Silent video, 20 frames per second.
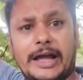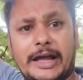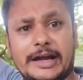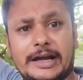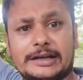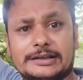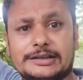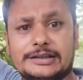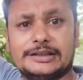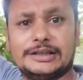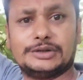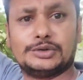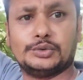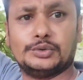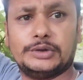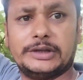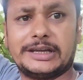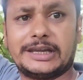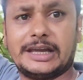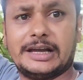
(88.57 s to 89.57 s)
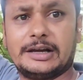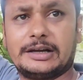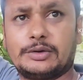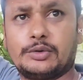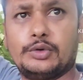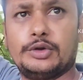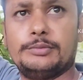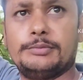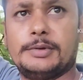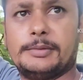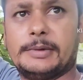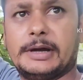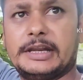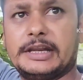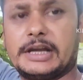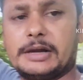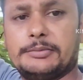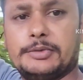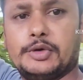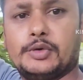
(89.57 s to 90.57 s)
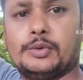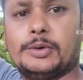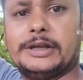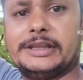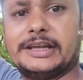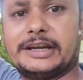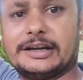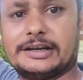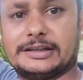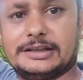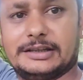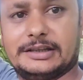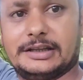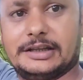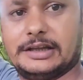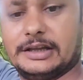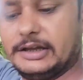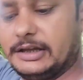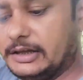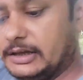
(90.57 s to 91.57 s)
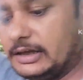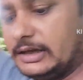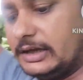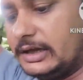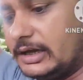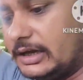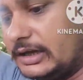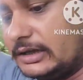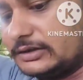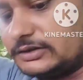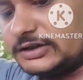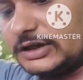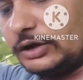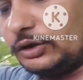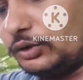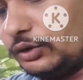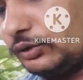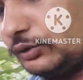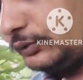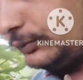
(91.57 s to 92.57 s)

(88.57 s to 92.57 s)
खाया करते थे तो उन्हें क्या कोई बीमारी कभी हुआ नहीं करती थी चलो